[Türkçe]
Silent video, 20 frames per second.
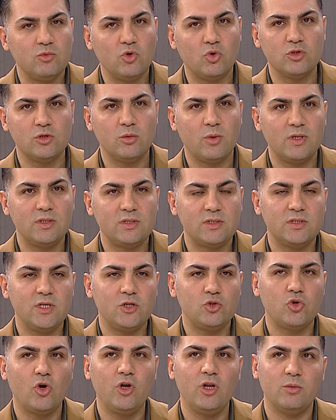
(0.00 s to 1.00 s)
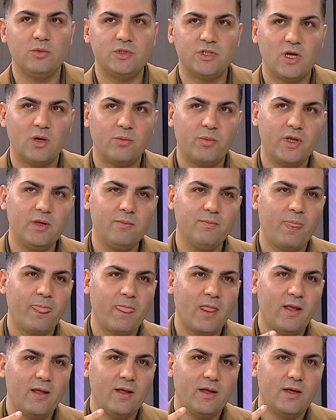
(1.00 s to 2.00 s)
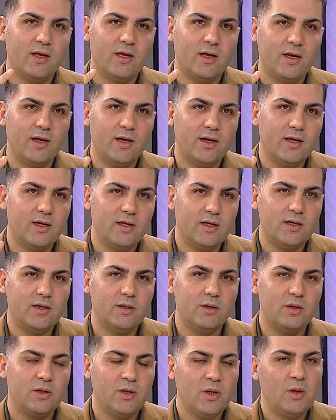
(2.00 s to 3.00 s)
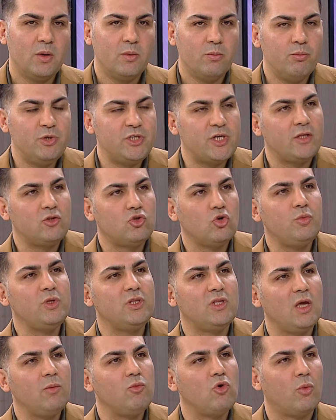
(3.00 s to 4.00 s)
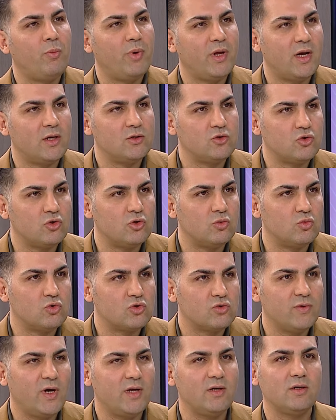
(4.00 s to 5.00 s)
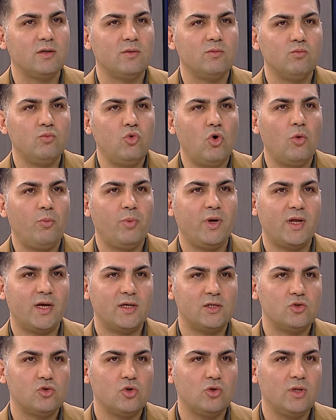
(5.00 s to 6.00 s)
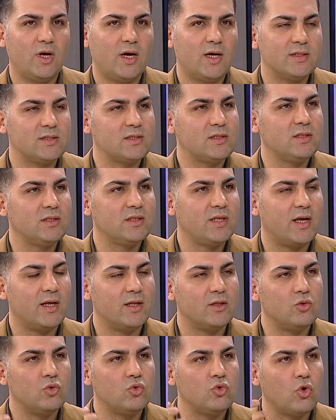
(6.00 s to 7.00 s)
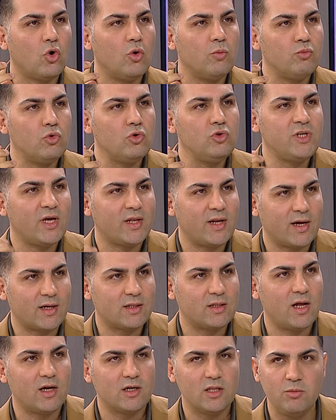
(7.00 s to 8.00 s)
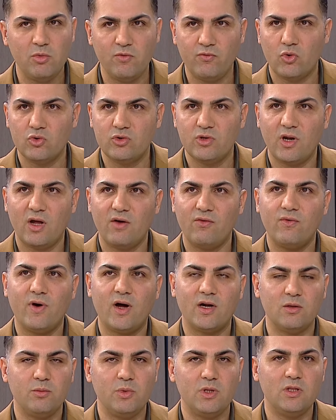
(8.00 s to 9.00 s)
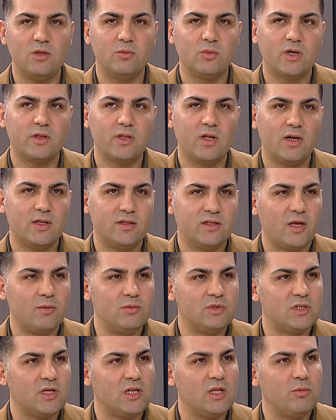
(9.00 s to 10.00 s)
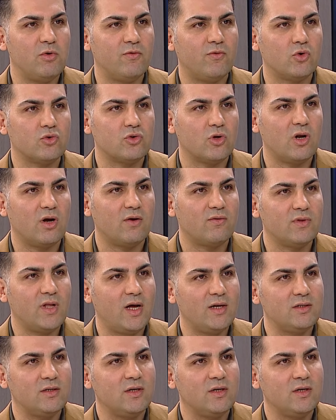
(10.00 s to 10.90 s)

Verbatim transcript: Şimdi o zaman size şöyle bir şey yapayım. Ee, bişektomi diye bir operasyonumuz var. Hı hı. Bu operasyon aslında tombul yanaklarda bir fotoğraf vardı bildiğim kadarıyla. Var mı arkadaşlar? Hemen var.